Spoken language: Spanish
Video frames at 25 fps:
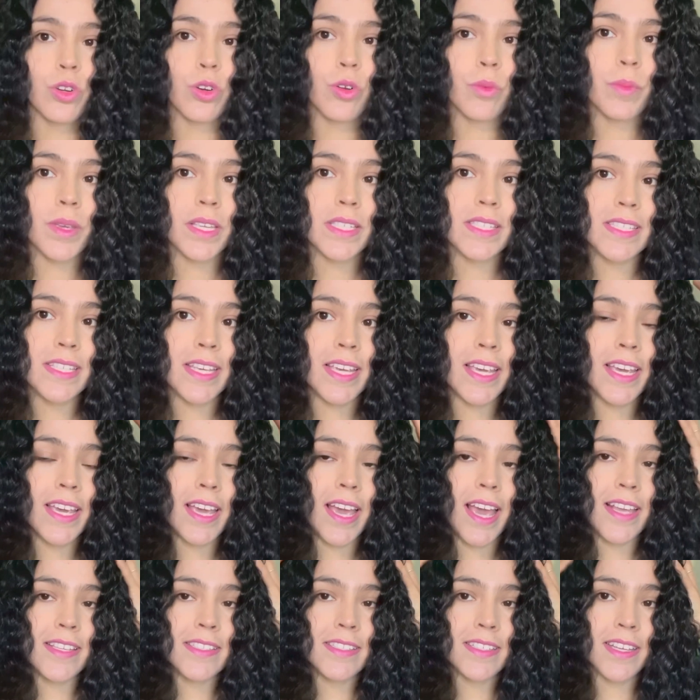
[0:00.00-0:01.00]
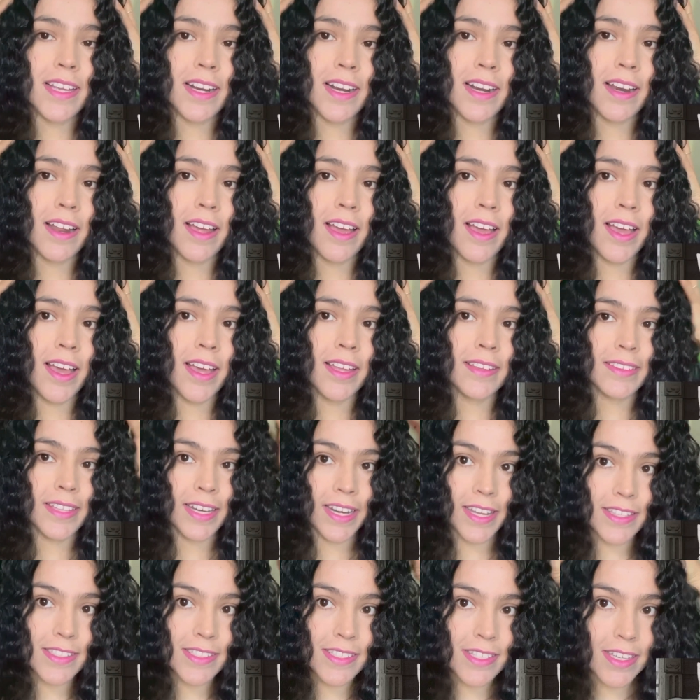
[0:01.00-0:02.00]
no me sé hacer ah,
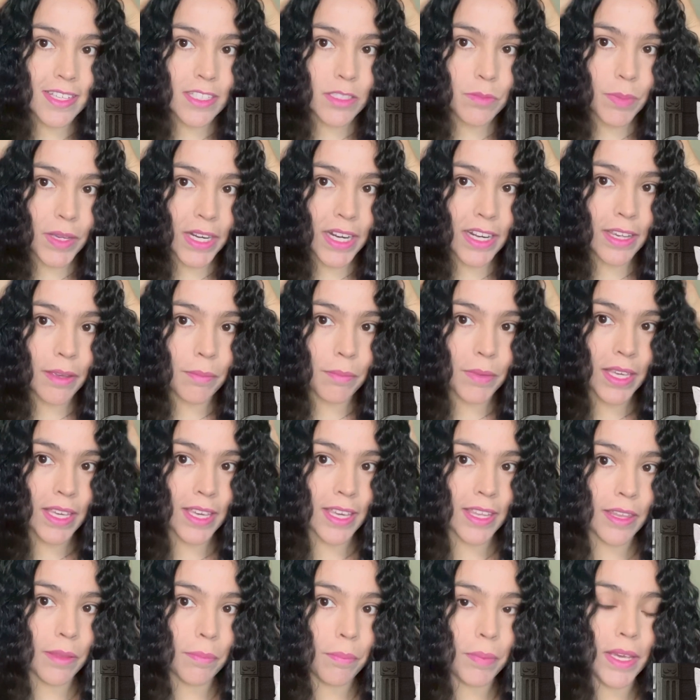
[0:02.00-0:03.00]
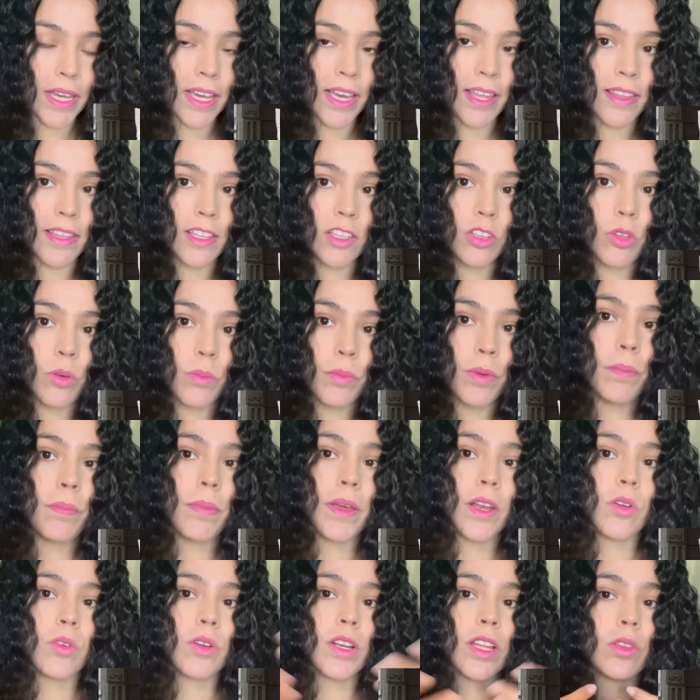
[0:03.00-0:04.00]
trenzas para que me quede pegadito mi
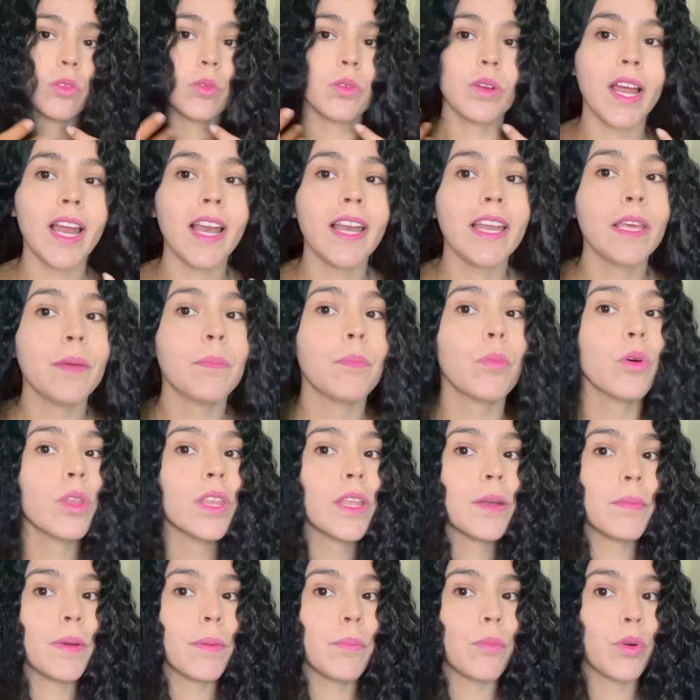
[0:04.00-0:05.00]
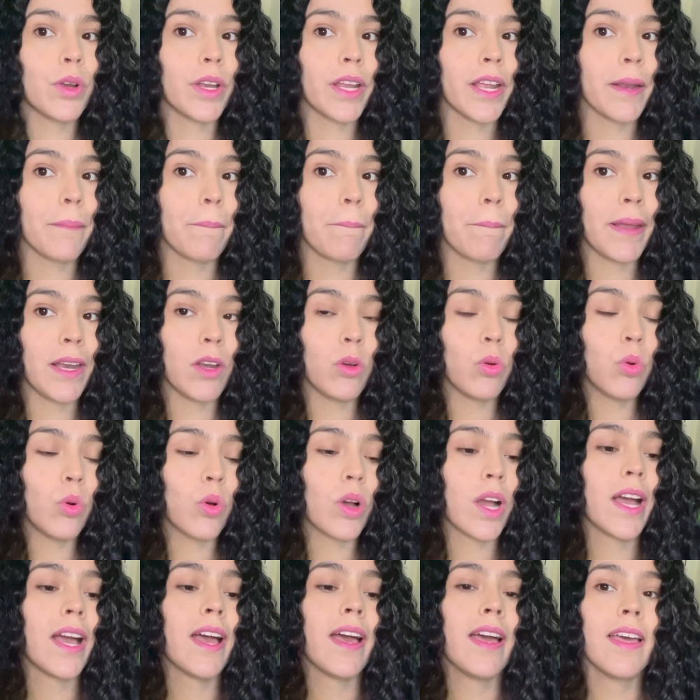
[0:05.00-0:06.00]
pelo natural y poderme poner
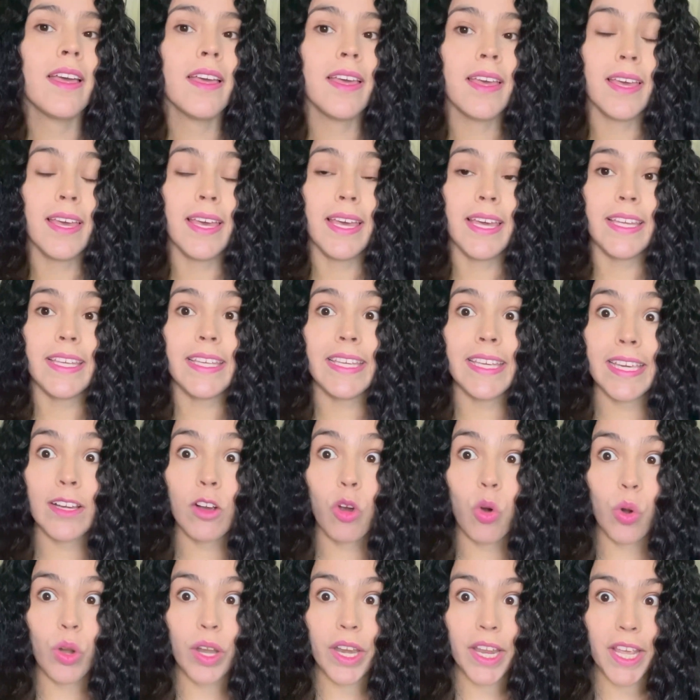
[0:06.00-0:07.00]
peluca. Y con